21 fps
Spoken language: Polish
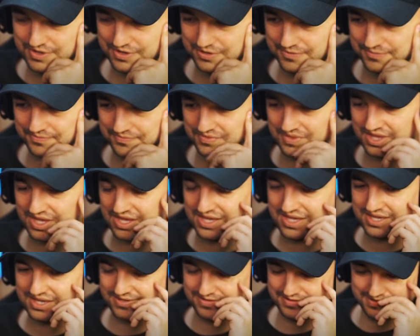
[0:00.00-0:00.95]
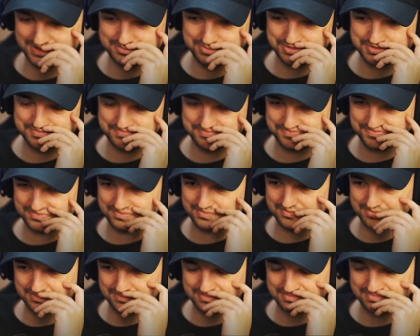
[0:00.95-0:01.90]
on, jakby
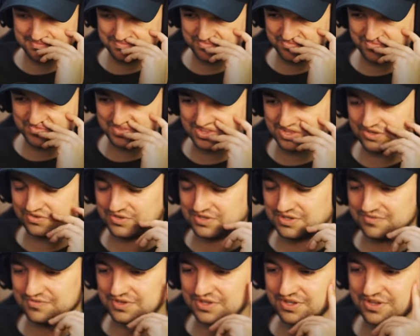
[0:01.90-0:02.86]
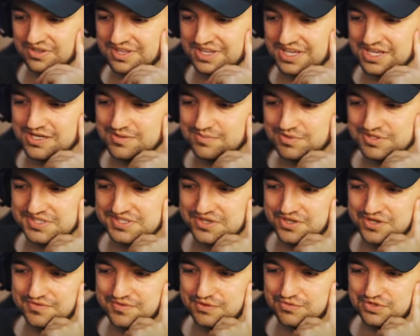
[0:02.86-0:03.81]
to nie wygląda jakby
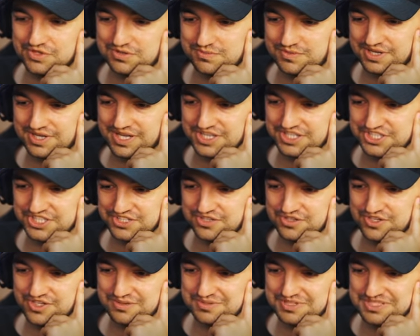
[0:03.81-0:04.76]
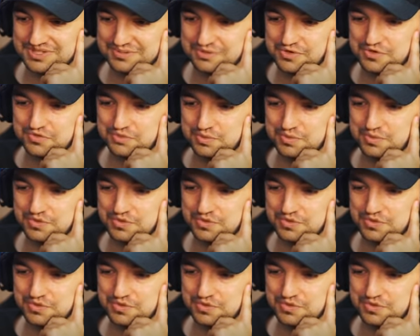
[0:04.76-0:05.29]
sterował tym gracz, tylko jakby samochód był